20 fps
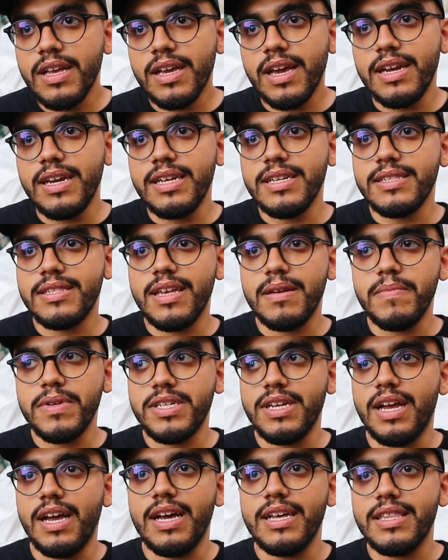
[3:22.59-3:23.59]
كان انسان
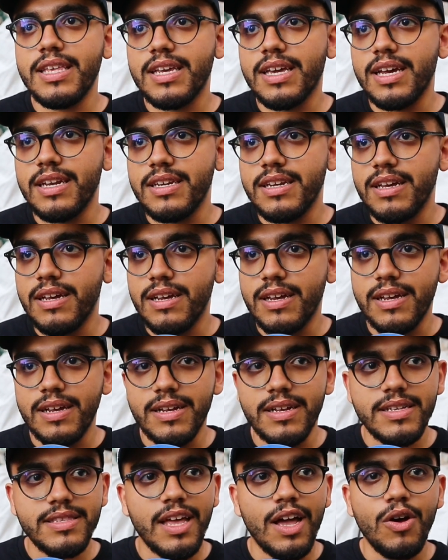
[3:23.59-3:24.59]
ماشي عادي كان
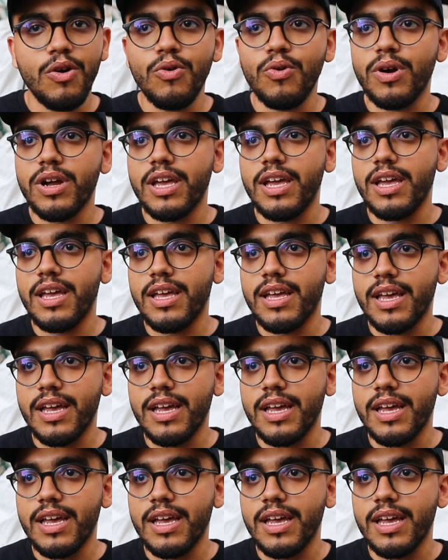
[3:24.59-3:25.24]
ضحوكي